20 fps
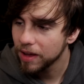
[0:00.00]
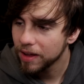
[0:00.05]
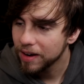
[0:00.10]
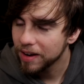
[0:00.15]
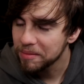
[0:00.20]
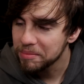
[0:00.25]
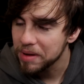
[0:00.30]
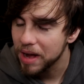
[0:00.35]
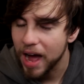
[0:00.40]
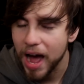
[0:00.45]

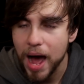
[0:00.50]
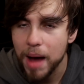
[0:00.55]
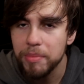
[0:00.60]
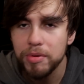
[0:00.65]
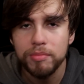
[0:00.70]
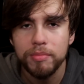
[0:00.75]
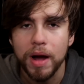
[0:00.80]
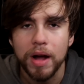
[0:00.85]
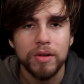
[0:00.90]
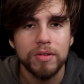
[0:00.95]
caramba,
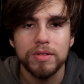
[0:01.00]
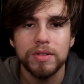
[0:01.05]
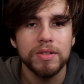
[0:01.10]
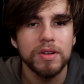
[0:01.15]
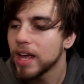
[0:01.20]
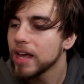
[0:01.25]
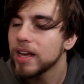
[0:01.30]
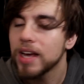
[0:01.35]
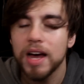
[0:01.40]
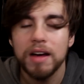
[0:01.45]
abre o
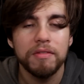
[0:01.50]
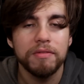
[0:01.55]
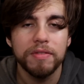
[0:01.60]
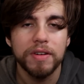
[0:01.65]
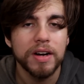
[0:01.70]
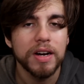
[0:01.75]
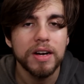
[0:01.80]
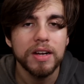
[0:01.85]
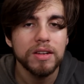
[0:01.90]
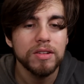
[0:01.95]
bagulho, sai
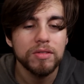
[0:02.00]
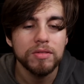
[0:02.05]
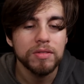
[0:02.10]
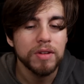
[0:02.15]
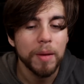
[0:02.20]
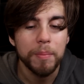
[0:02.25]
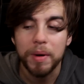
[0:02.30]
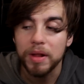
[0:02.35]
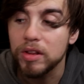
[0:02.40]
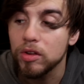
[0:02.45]

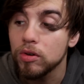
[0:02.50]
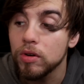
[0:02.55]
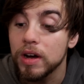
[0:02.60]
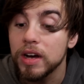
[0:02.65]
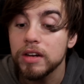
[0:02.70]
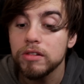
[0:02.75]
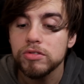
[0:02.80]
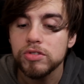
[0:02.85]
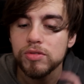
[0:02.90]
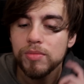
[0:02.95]
cavando, aprendeu
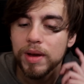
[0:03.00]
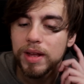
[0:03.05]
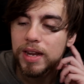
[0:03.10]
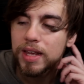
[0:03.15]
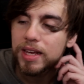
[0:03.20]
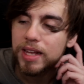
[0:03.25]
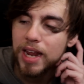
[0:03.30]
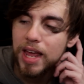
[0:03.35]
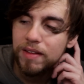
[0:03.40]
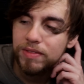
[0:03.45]
anos no
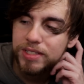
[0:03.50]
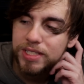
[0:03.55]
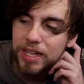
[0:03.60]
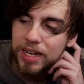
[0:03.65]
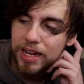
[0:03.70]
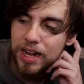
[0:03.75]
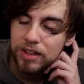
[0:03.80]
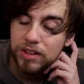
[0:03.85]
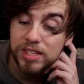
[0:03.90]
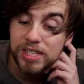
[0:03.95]
Minecraft,
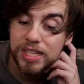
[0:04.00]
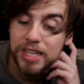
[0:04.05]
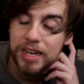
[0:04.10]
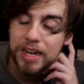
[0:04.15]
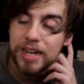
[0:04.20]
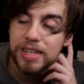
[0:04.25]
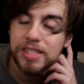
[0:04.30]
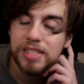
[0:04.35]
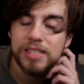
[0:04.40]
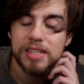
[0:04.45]
tá ligado? As
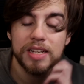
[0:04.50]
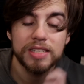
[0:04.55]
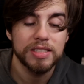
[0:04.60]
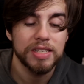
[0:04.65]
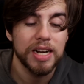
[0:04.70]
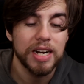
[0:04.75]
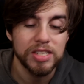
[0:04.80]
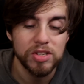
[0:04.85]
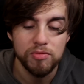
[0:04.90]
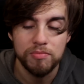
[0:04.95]
crianças da
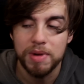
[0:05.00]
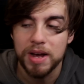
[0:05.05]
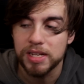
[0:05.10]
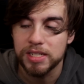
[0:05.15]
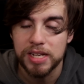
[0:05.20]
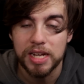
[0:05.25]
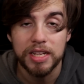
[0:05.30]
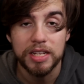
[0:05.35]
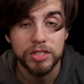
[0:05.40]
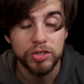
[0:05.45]
geração
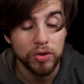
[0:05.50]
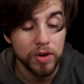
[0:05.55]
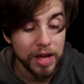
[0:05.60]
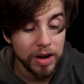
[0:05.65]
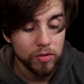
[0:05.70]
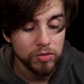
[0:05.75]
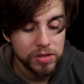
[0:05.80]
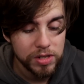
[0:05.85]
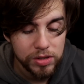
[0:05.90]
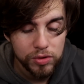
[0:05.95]
passada que
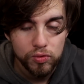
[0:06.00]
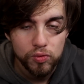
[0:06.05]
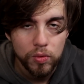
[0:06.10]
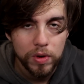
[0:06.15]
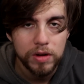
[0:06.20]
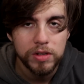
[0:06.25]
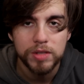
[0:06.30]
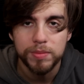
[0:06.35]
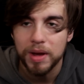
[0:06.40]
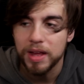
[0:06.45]
jogaram
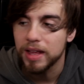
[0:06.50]
5 anos de